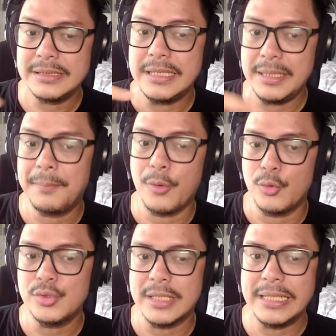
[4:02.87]
si
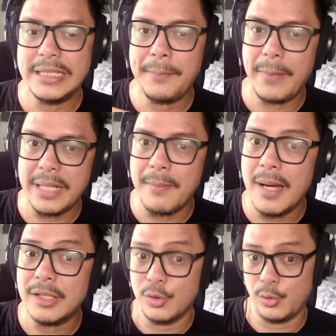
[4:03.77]
produser ini pede
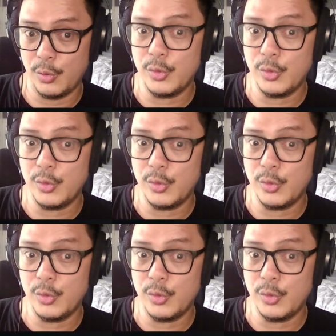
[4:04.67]
banget